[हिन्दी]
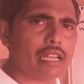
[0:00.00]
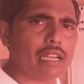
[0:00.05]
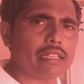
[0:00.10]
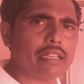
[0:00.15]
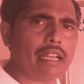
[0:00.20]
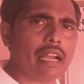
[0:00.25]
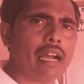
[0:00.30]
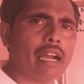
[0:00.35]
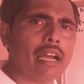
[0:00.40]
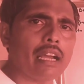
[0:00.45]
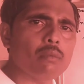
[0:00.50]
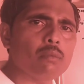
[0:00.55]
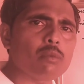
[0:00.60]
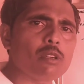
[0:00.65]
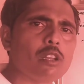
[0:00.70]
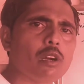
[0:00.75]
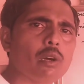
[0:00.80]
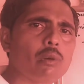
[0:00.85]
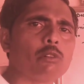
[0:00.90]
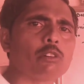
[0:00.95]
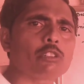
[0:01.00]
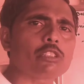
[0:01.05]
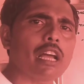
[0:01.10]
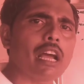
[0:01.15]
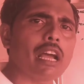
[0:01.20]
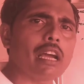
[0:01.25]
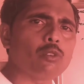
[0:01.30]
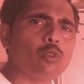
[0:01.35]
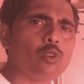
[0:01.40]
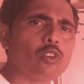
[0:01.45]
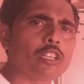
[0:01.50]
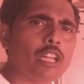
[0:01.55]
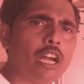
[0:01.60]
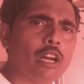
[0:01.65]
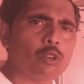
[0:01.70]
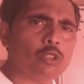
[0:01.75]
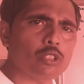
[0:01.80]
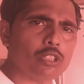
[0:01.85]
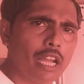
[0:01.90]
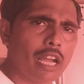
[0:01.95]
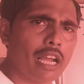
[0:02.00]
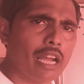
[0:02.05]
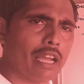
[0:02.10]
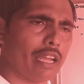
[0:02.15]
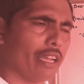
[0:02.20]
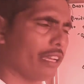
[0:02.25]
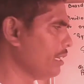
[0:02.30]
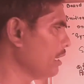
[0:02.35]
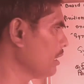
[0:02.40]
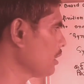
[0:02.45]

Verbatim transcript: का क्या है विलोम होता है उल्टा होता है